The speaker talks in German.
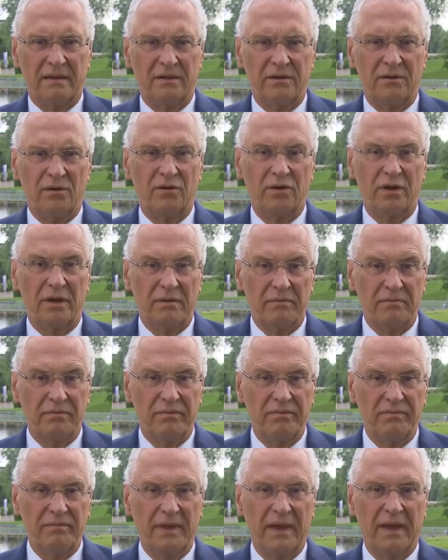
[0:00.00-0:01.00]
Nun,
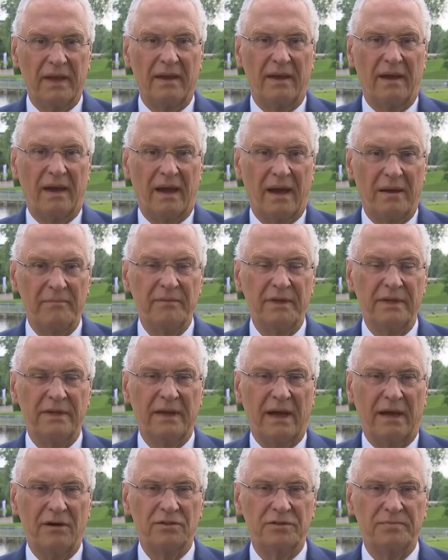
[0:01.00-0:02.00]
wir haben in
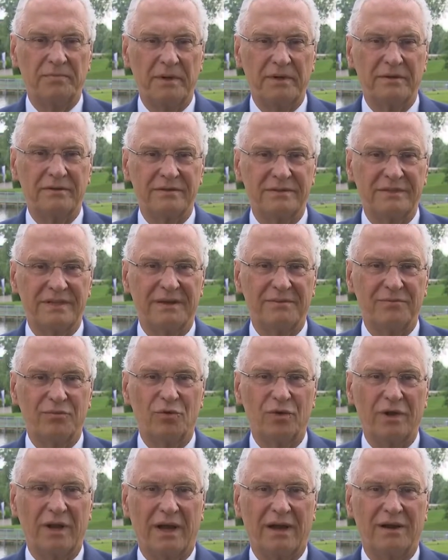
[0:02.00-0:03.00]
der Ausbildung sehr
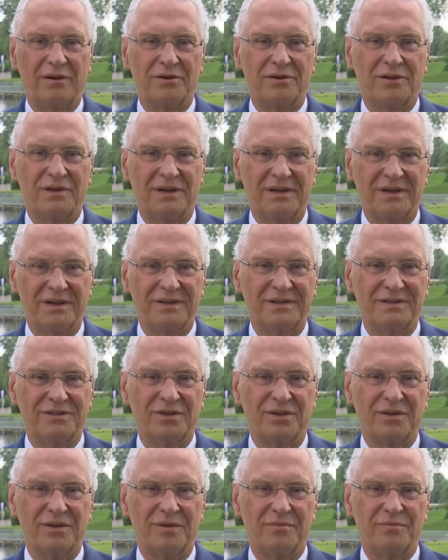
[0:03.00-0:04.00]
wohl auch äh,
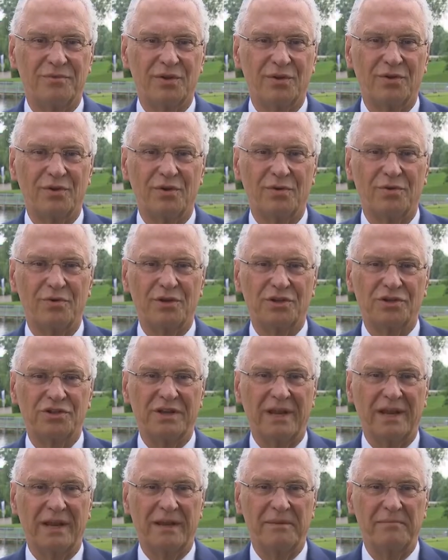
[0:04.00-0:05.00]
solche
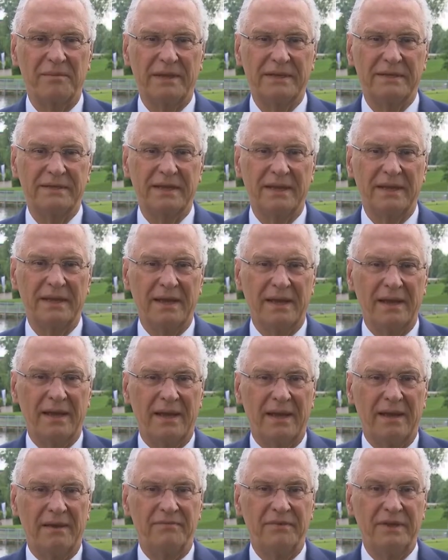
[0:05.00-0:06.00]
psychologischen Elemente.
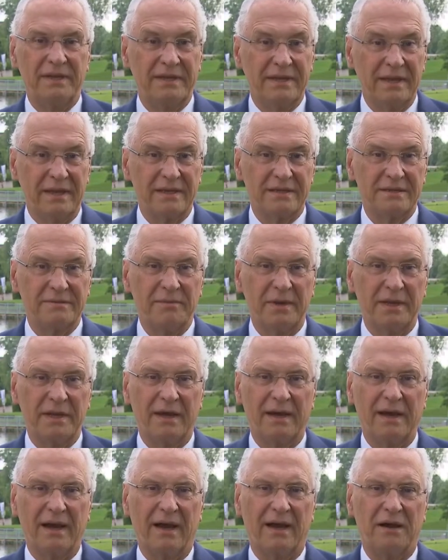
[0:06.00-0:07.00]
Wichtig ist mir
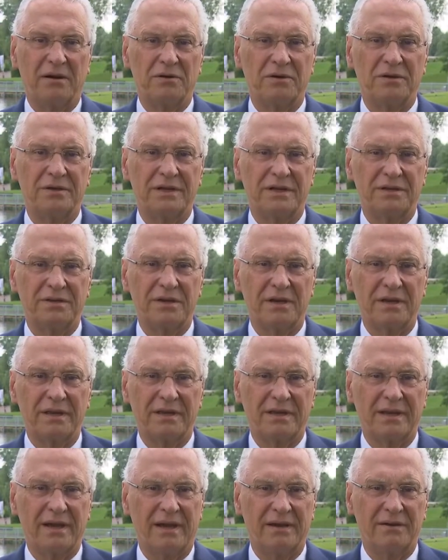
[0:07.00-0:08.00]
da auch
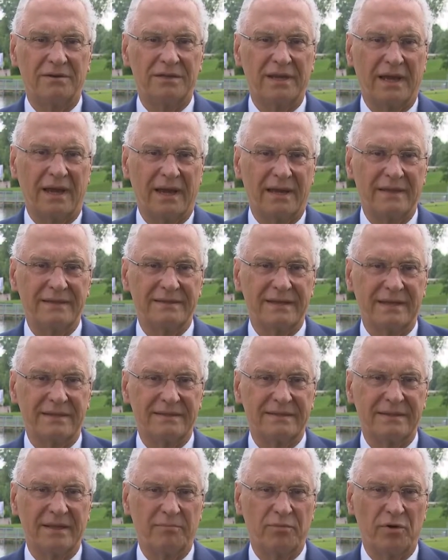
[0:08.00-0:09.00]
natürlich auch der Einsatz der